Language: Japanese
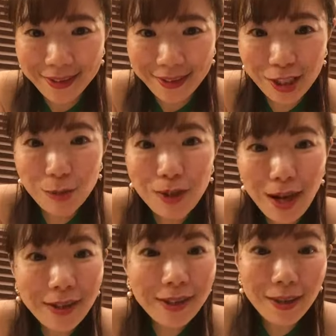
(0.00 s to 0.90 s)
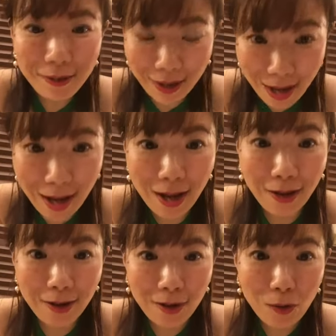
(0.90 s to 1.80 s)
自分に飽きてるから
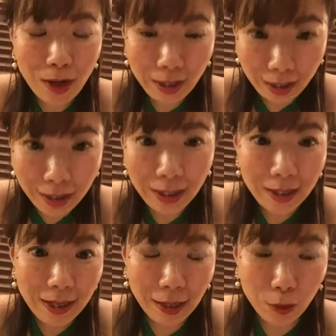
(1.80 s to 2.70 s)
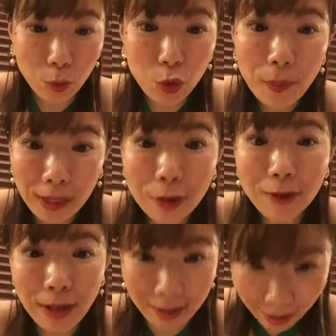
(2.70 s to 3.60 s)
他にあの求めに行く
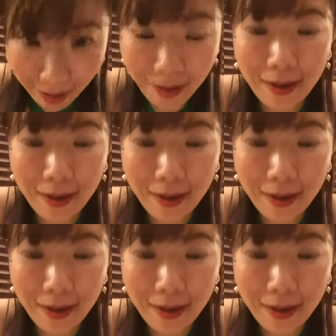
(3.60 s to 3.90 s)
だけで